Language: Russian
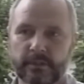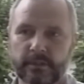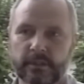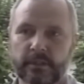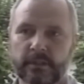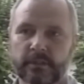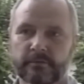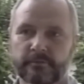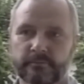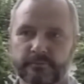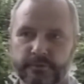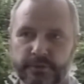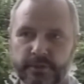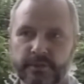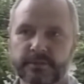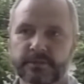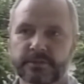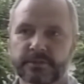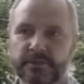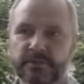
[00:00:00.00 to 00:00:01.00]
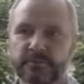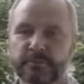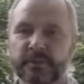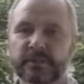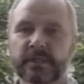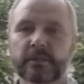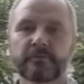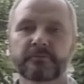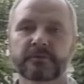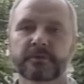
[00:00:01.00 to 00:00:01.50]
а в частности
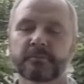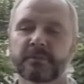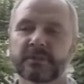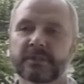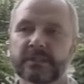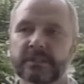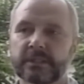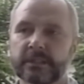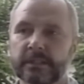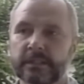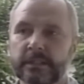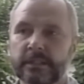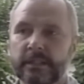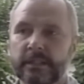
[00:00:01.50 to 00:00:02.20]
инспекторов ГИБДД.